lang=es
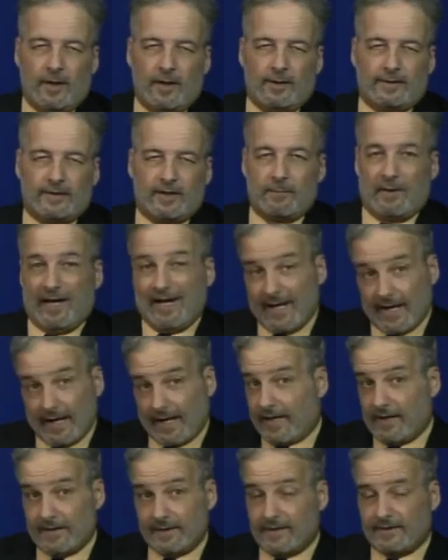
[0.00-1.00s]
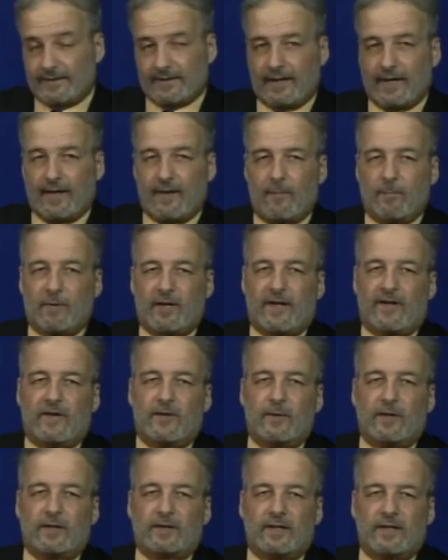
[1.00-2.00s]
el tema, la agenda instalada para
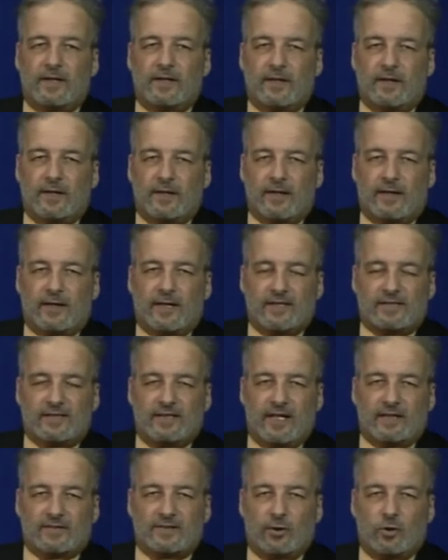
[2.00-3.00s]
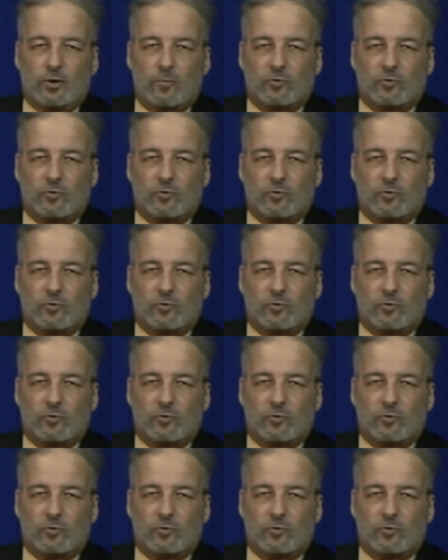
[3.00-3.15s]
debatir qué se hace,